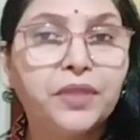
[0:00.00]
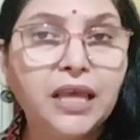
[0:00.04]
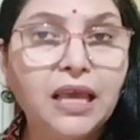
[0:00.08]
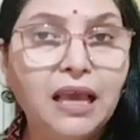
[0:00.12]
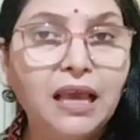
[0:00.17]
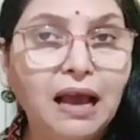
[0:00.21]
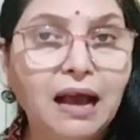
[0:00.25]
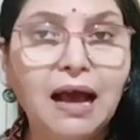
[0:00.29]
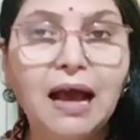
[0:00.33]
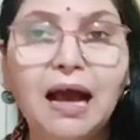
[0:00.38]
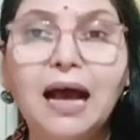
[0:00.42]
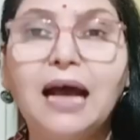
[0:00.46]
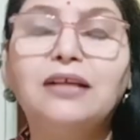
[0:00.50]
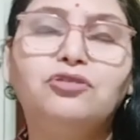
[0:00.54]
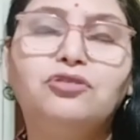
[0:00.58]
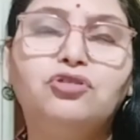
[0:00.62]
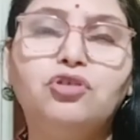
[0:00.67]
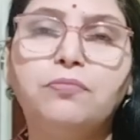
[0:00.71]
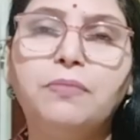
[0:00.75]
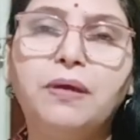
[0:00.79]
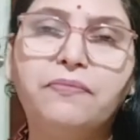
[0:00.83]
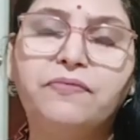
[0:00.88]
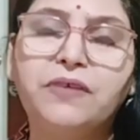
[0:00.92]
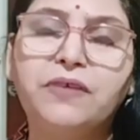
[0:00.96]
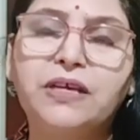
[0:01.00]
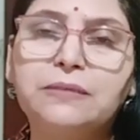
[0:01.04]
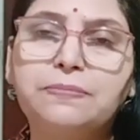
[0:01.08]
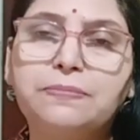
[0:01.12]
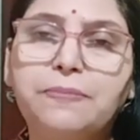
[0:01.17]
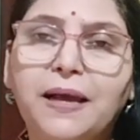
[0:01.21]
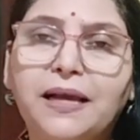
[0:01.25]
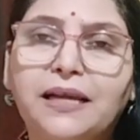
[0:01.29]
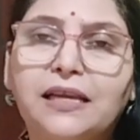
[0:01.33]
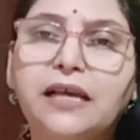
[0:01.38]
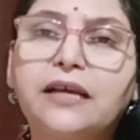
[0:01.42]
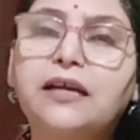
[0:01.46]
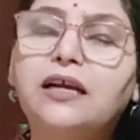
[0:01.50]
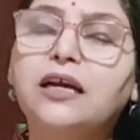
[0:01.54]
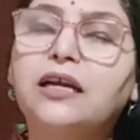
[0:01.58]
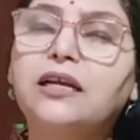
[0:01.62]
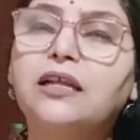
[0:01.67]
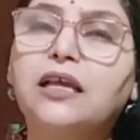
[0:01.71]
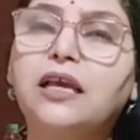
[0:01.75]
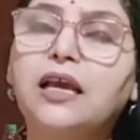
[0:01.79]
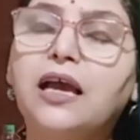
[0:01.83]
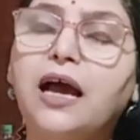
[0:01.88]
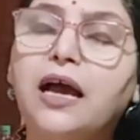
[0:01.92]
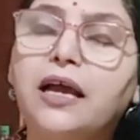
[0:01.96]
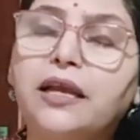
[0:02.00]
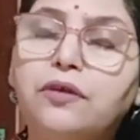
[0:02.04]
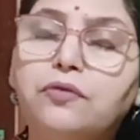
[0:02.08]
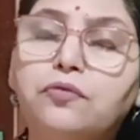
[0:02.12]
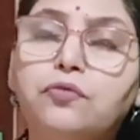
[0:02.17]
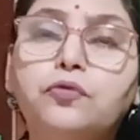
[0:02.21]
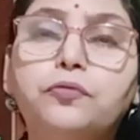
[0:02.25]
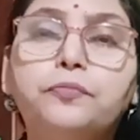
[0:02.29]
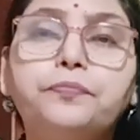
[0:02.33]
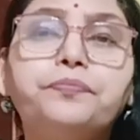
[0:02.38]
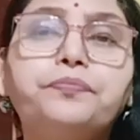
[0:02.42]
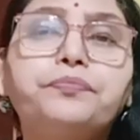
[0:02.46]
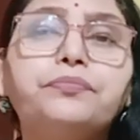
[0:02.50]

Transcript: कि आज जो मैं फेस पैक लेकर के आई हूँ